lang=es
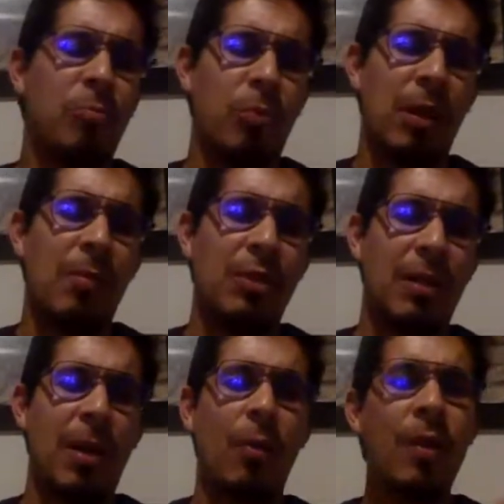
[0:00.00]
podríamos
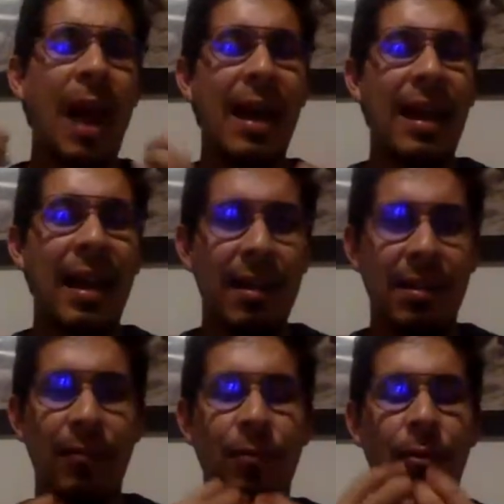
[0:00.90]
llamar una era
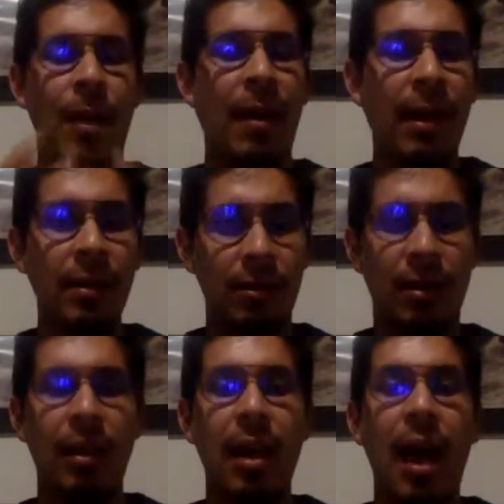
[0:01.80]
desinformada,
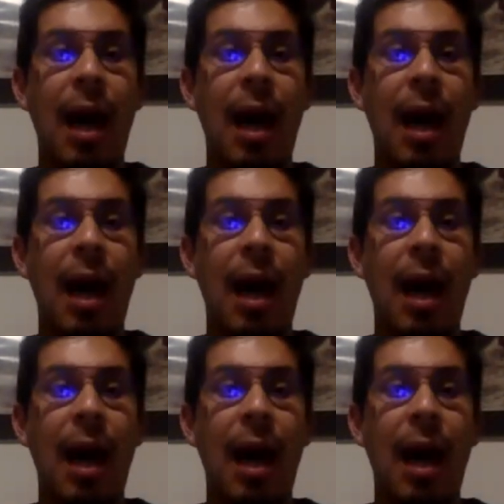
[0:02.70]
¿sí?